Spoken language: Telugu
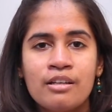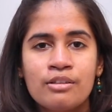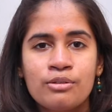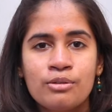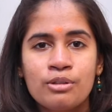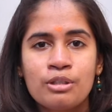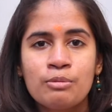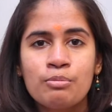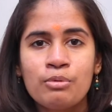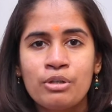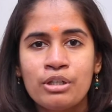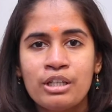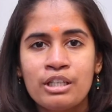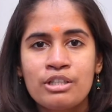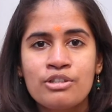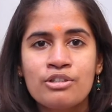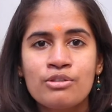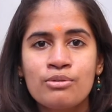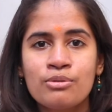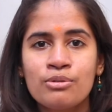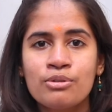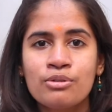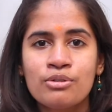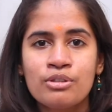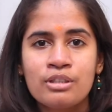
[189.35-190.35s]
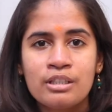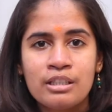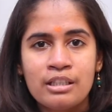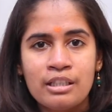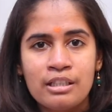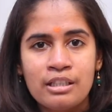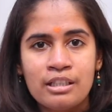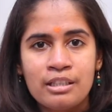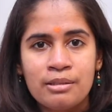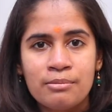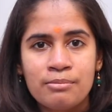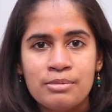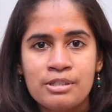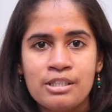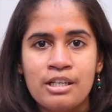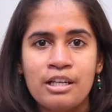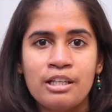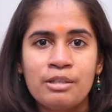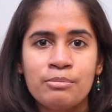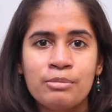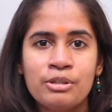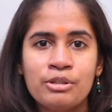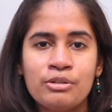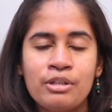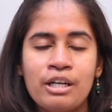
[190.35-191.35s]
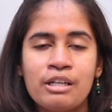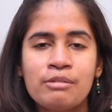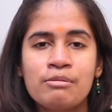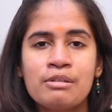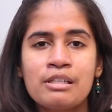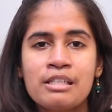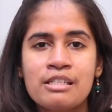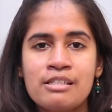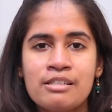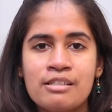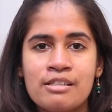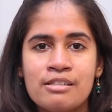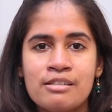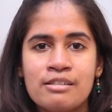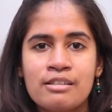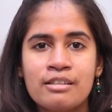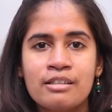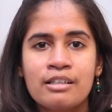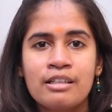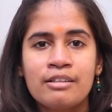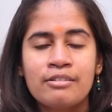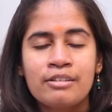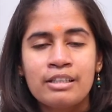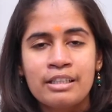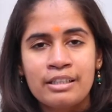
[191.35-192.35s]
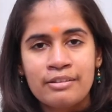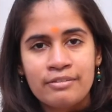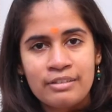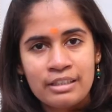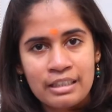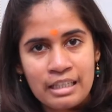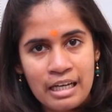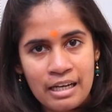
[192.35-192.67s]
తోని ప్రొటెక్షన్ ఉంటుంది అని చాలా మటుకు అడ్వర్టైజ్ చేస్తారు అవన్నీ